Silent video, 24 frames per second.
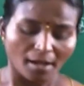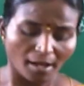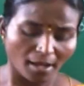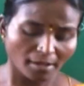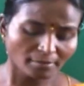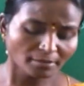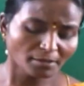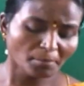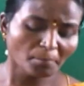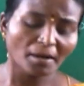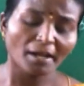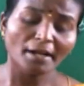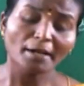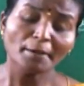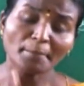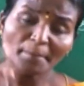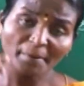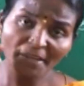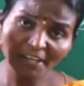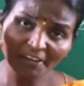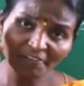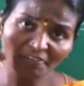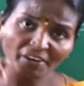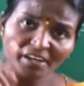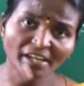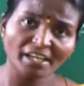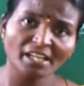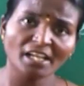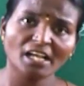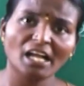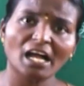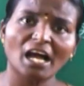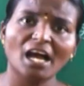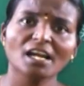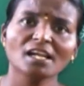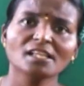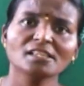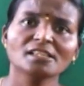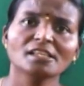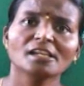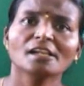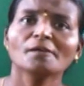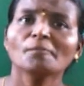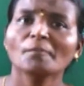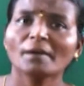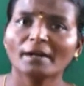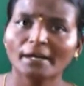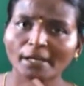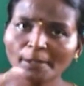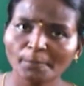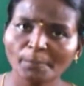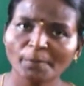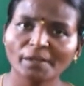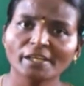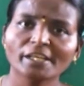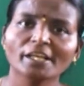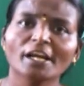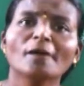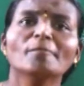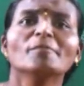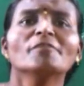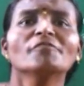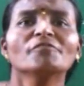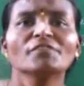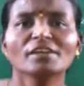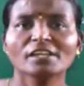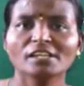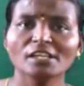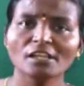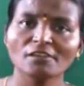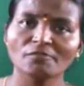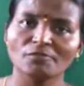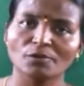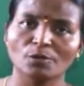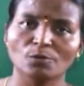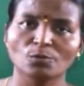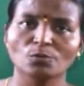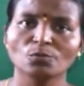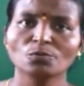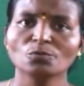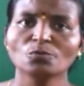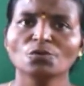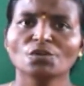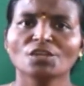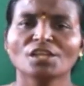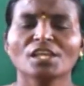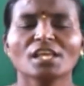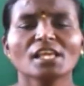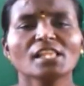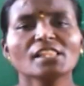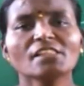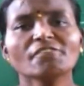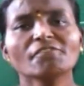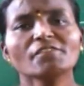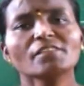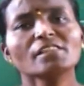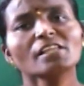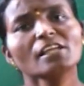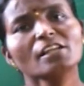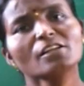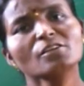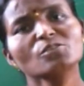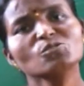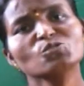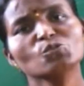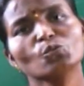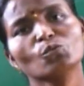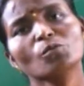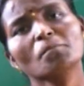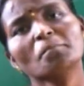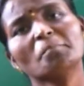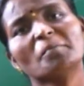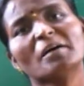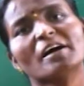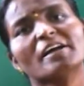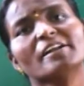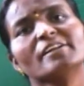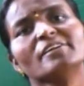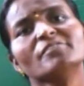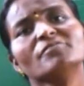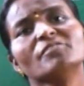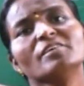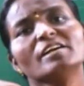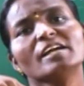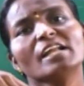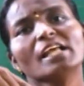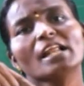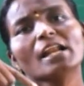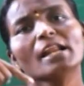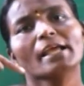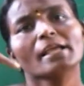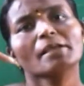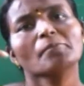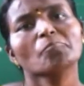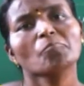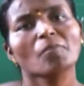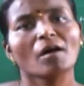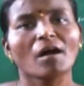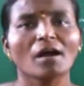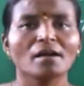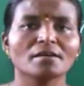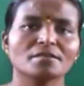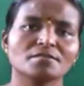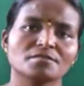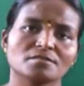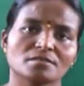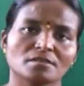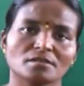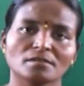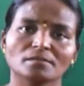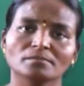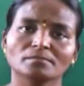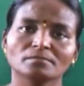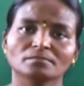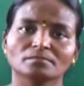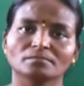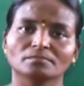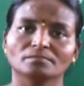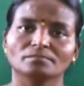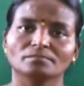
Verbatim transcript: அந்த மழை பெய்ய வேண்டிய காலத்தில் மழை பெய்யாமல் வெயில் வரும் இதை வந்து என்னென்னு சொல்லுவோம் பருவநிலை மாற்றம்